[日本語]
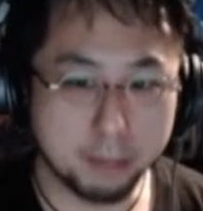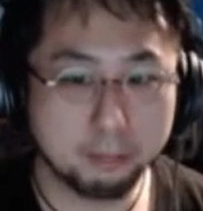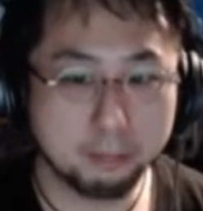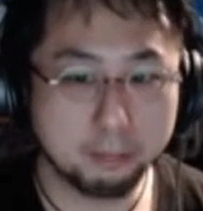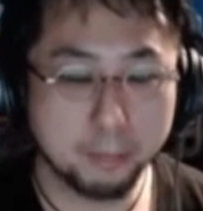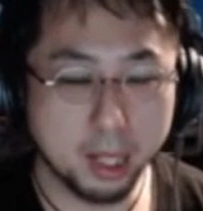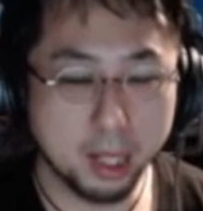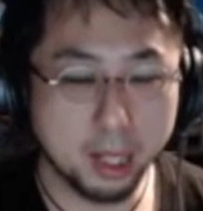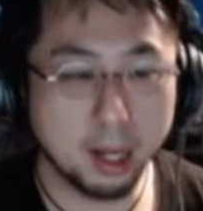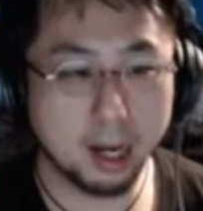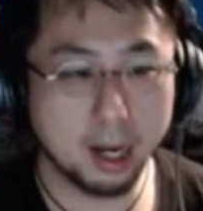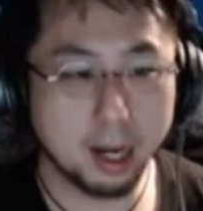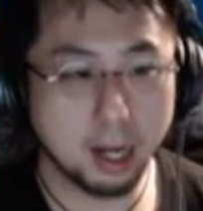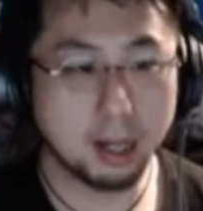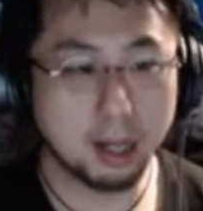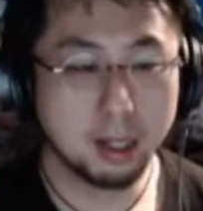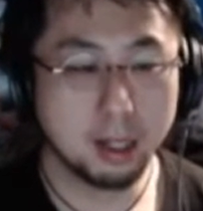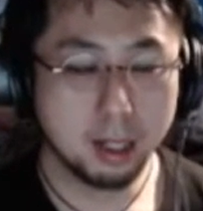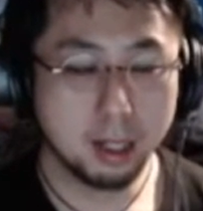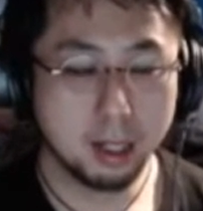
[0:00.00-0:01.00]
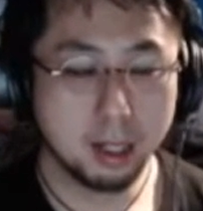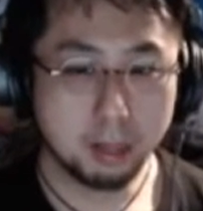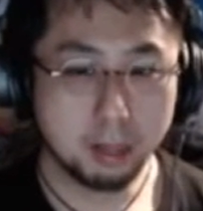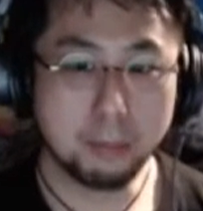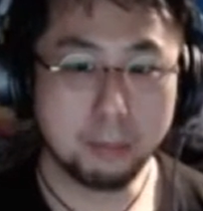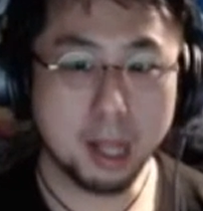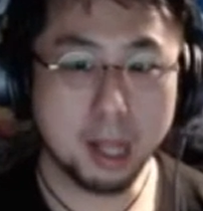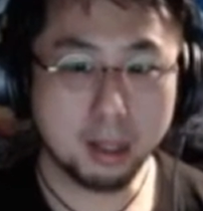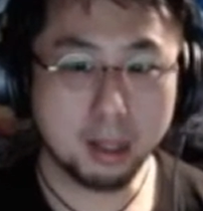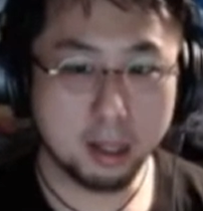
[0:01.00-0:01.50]
だから、もうパッ
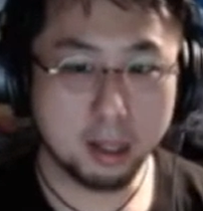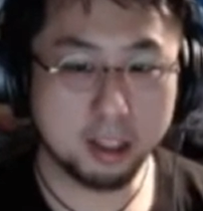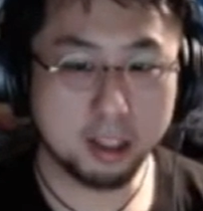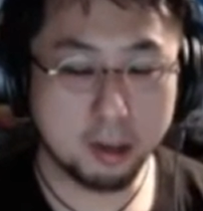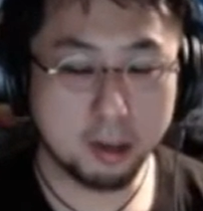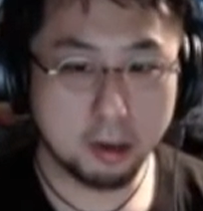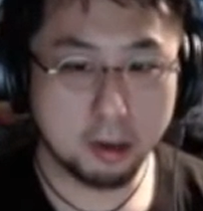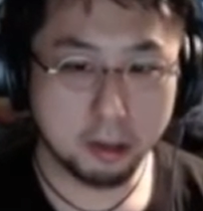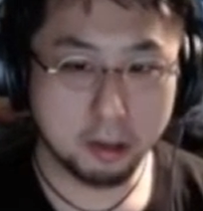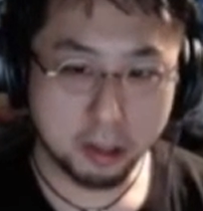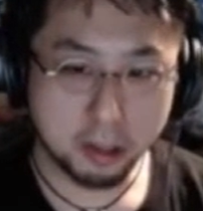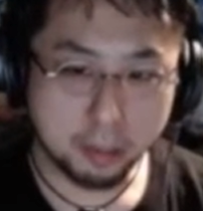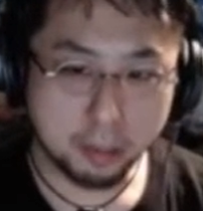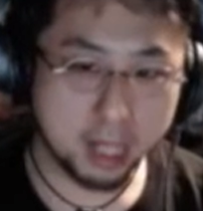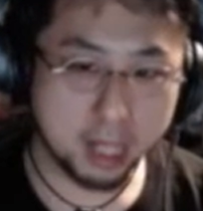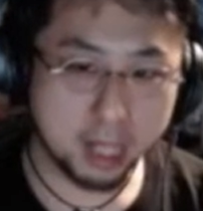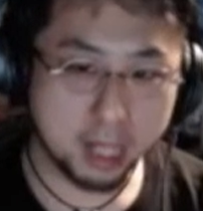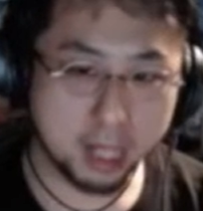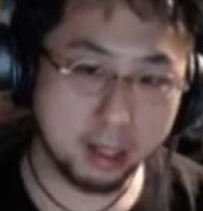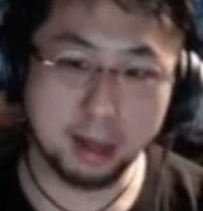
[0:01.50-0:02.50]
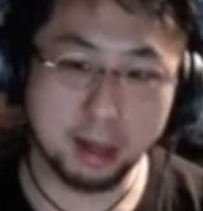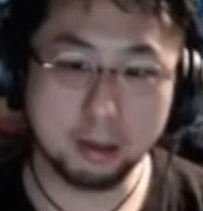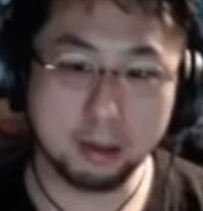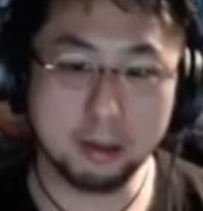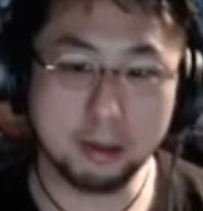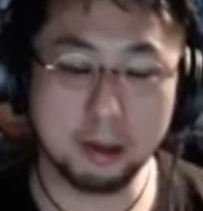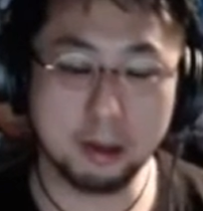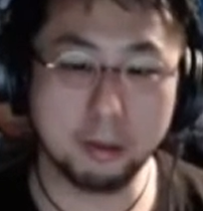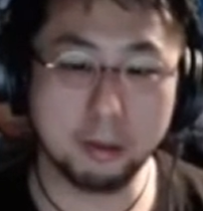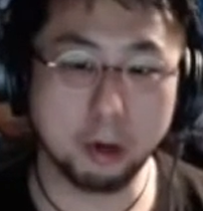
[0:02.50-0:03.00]
て診療して、パッて
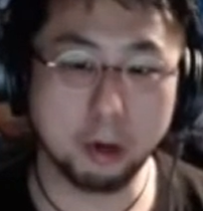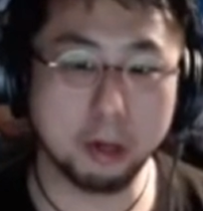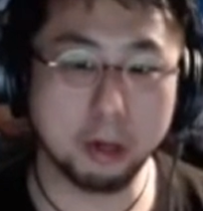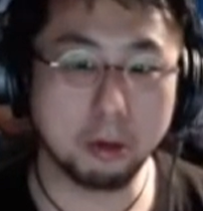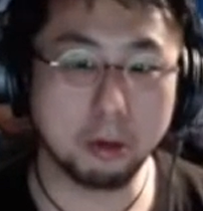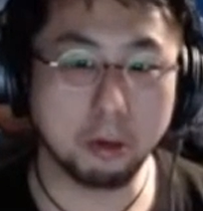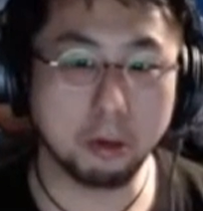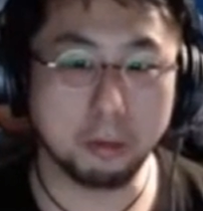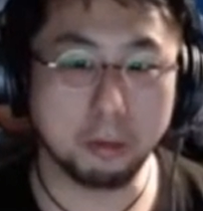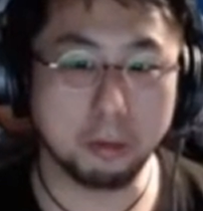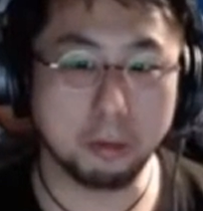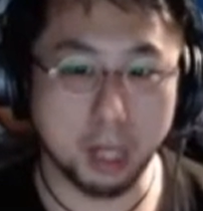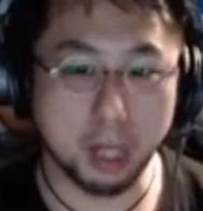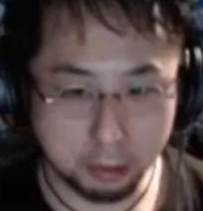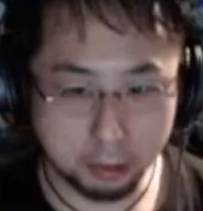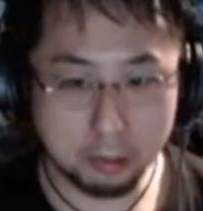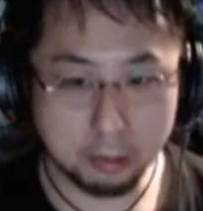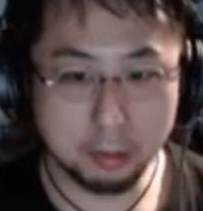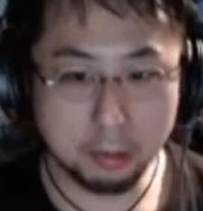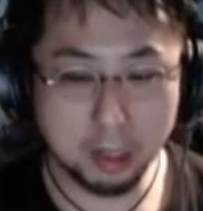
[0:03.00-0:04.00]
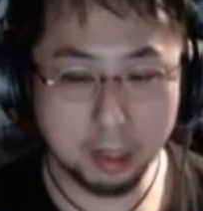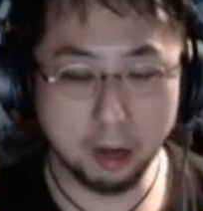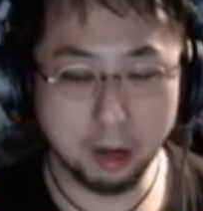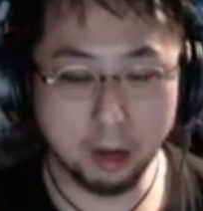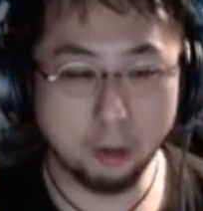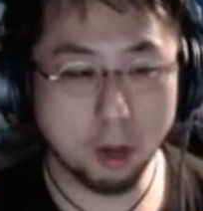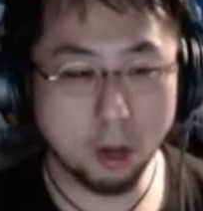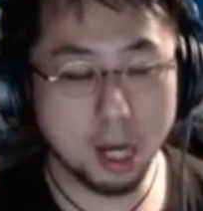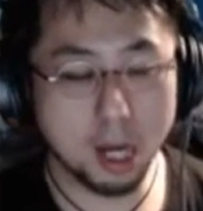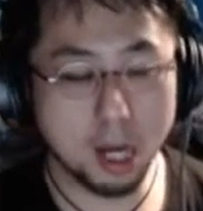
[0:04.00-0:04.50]
薬もらうところもあんの。で、俺
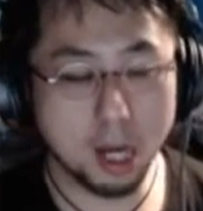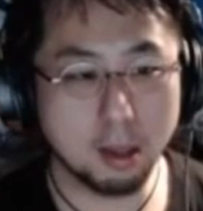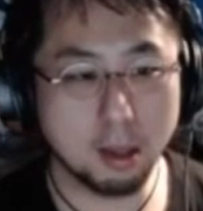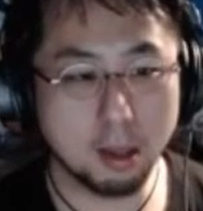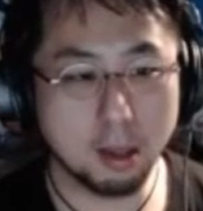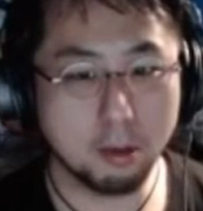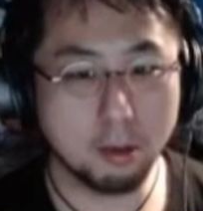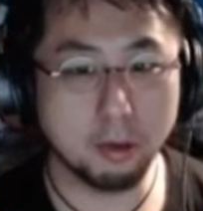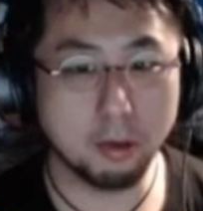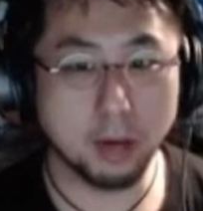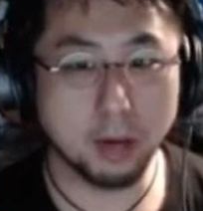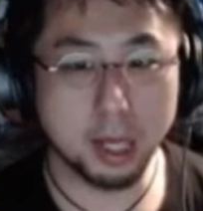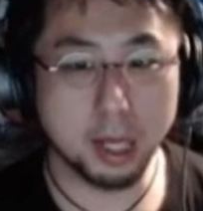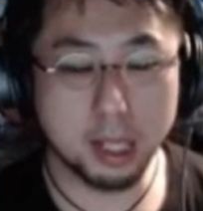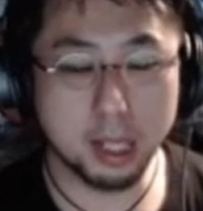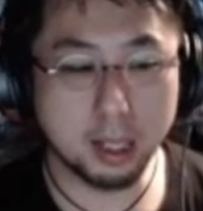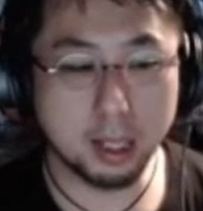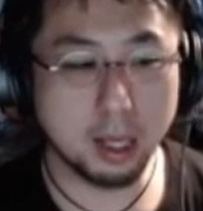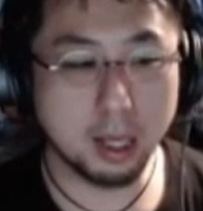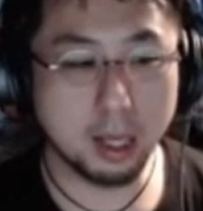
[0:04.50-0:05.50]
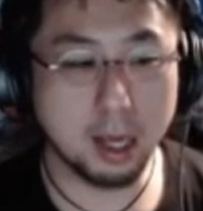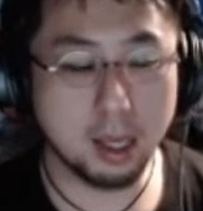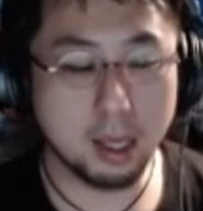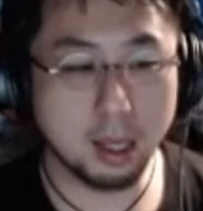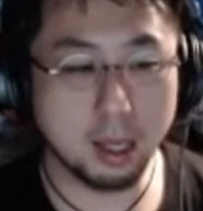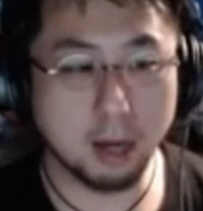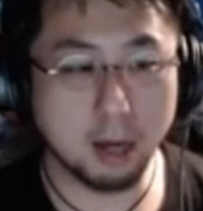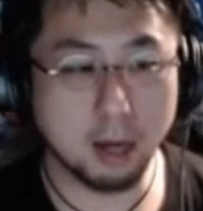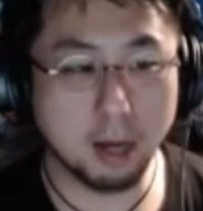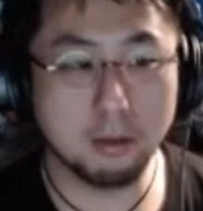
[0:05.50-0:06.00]
が行ってるところは、1回
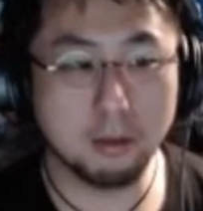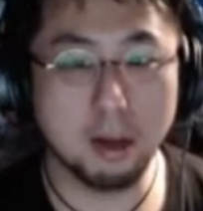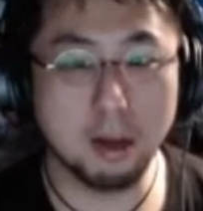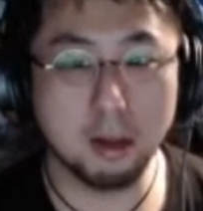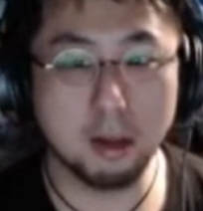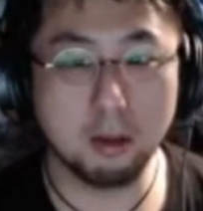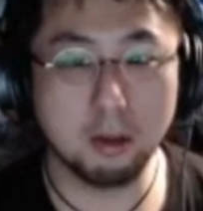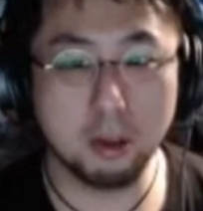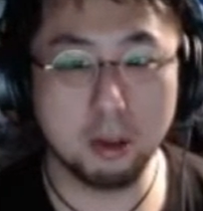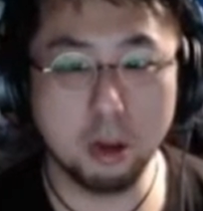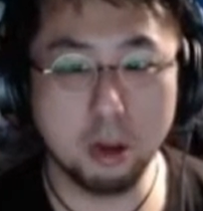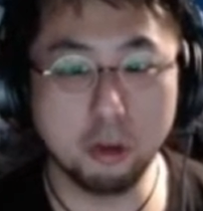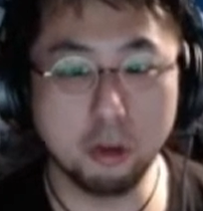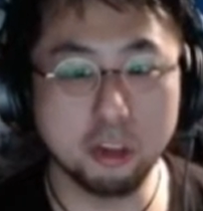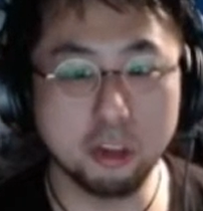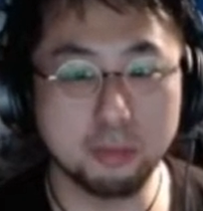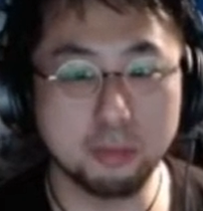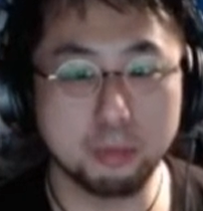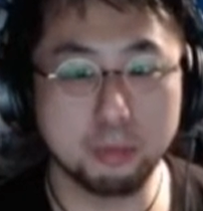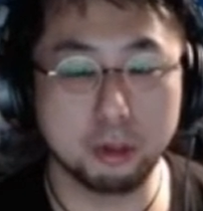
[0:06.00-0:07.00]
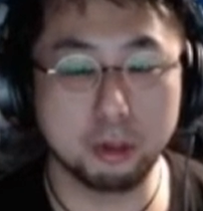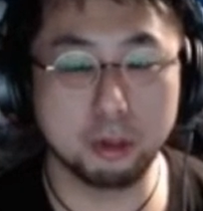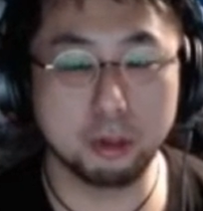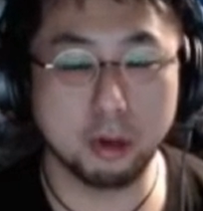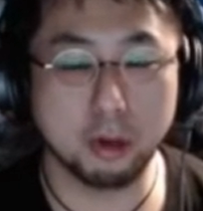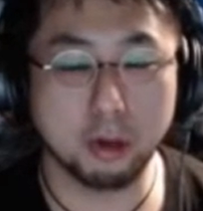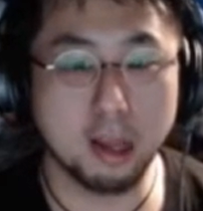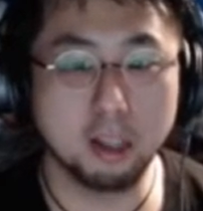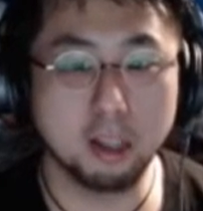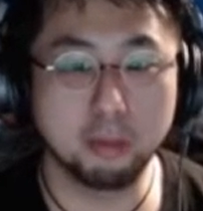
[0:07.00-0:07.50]
カウンセリングに40分とか
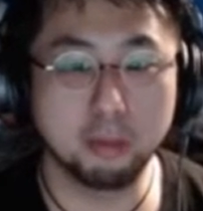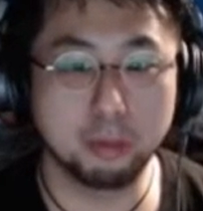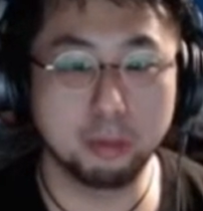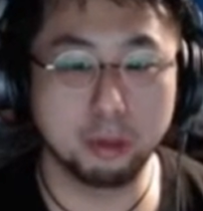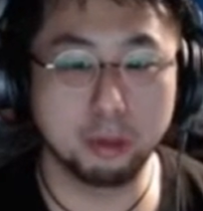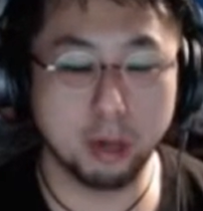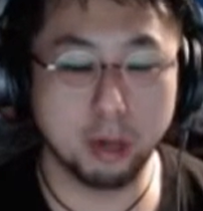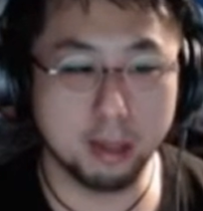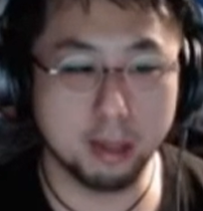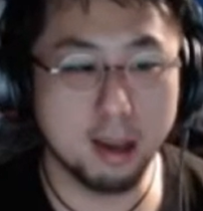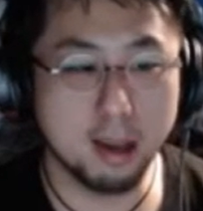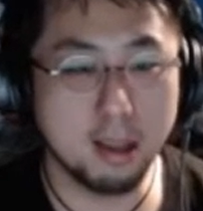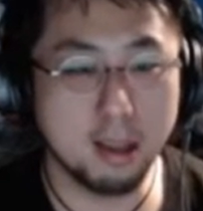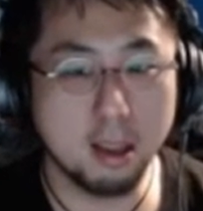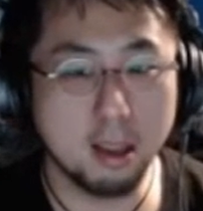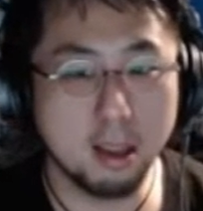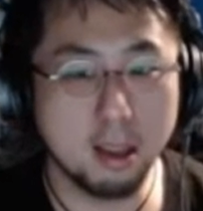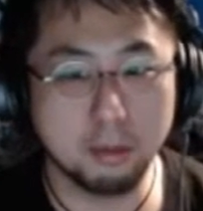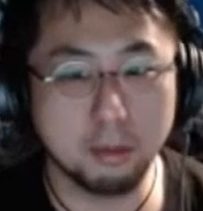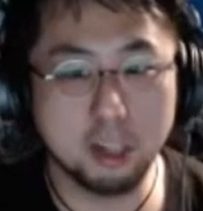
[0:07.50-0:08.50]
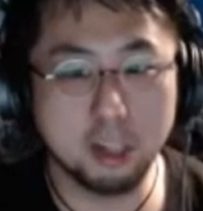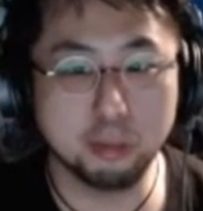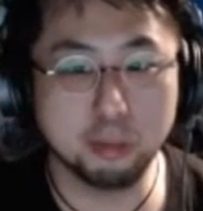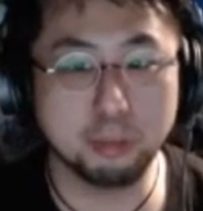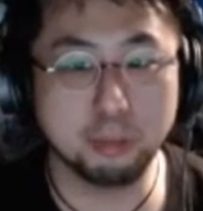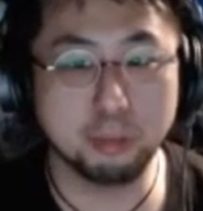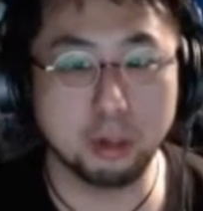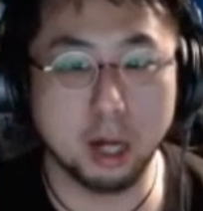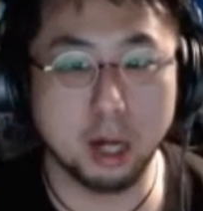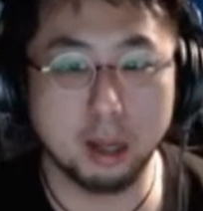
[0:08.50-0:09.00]
30分とか、最低でも20分
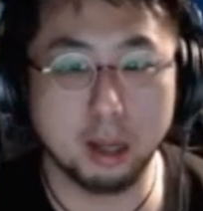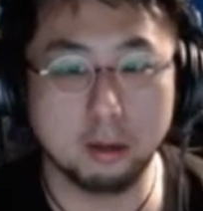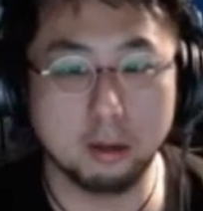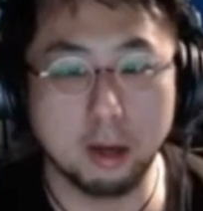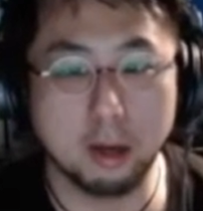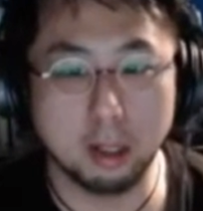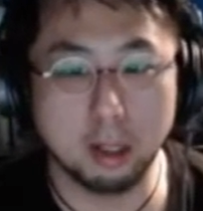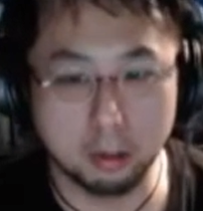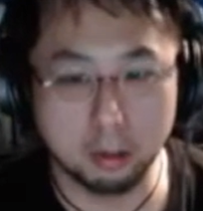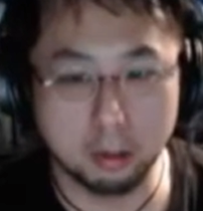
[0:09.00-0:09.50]
かけてくれんの。